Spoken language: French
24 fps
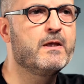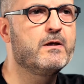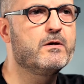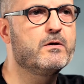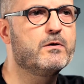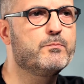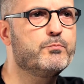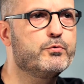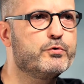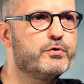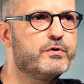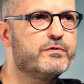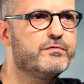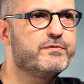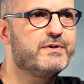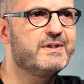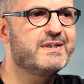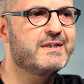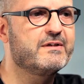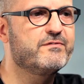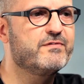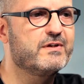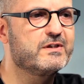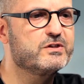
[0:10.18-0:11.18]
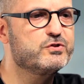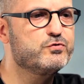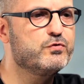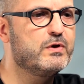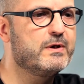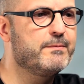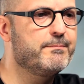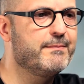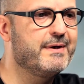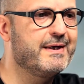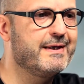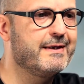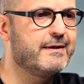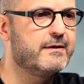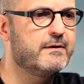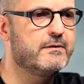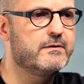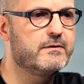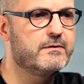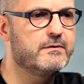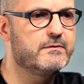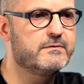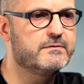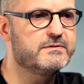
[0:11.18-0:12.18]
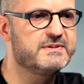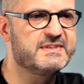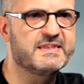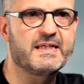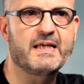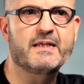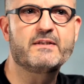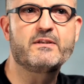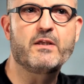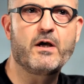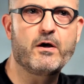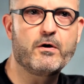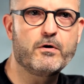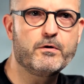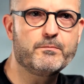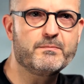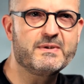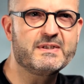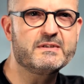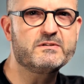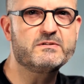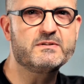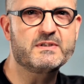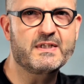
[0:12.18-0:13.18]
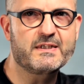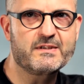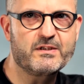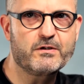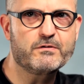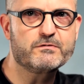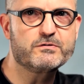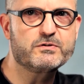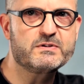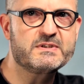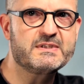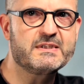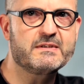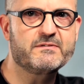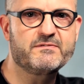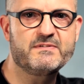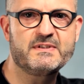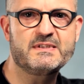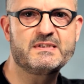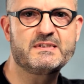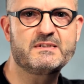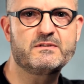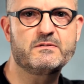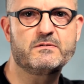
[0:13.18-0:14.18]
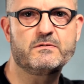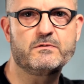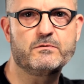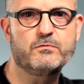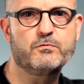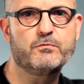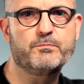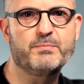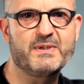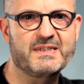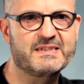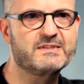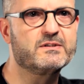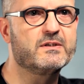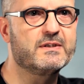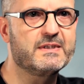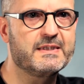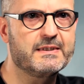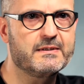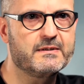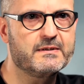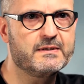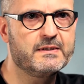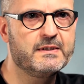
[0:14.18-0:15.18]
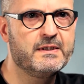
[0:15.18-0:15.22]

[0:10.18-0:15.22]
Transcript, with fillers: euh, pour devenir éventuellement euh, directeur, mais directeur du service au personnel.